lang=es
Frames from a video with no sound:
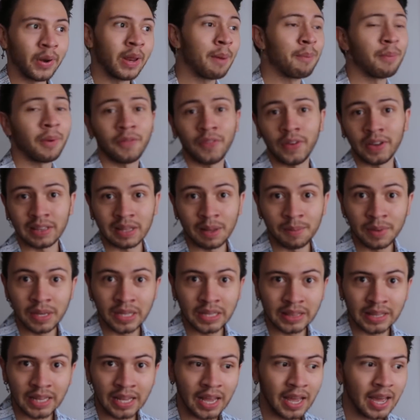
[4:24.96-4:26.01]
porque
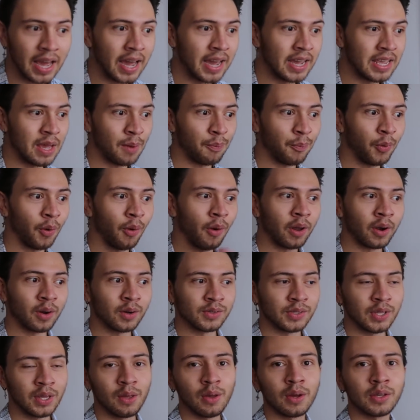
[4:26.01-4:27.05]
perfectamente ella pudo haber
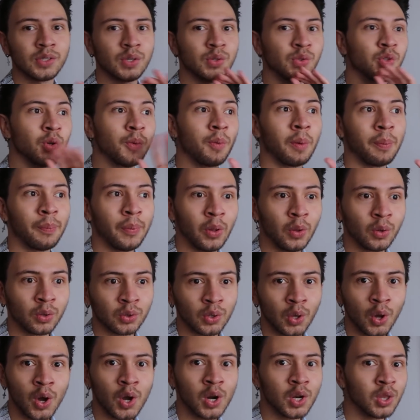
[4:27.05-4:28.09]
conseguido así un super
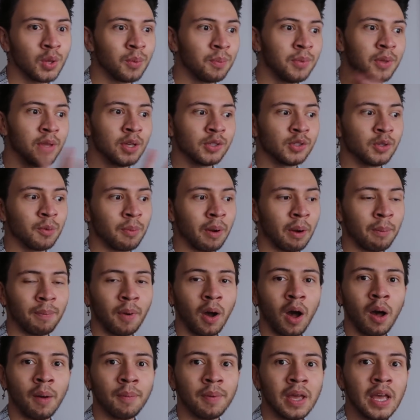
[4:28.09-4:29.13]
productor de un video super
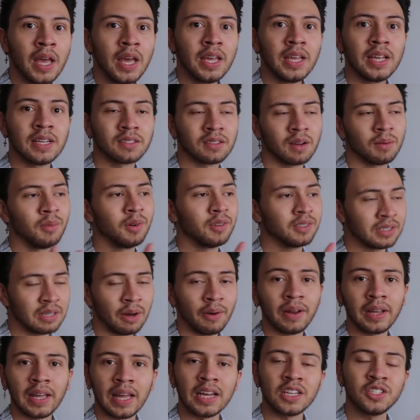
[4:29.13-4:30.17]
pop y es como,
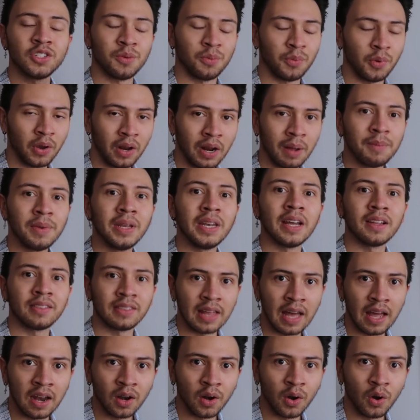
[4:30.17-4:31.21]
¿saben que Yo me voy a ir a mi
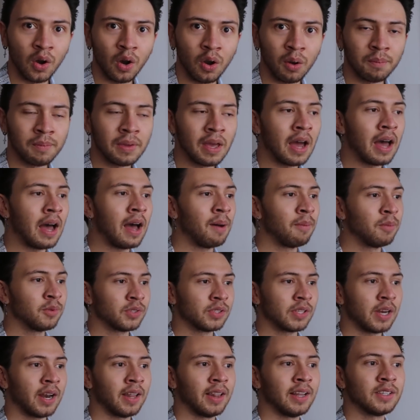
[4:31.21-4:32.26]
natal Colombia a
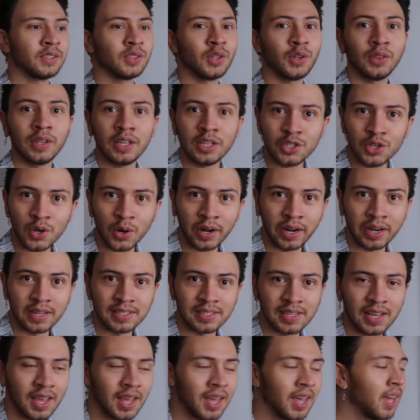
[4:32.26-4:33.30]
mostrarles donde yo
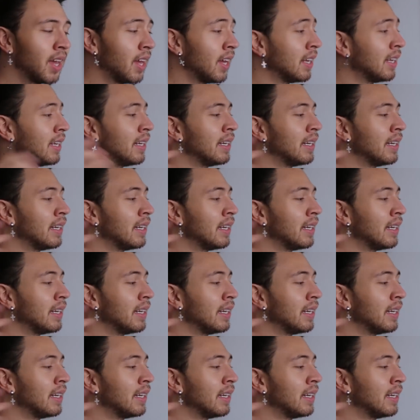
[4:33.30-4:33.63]
crecí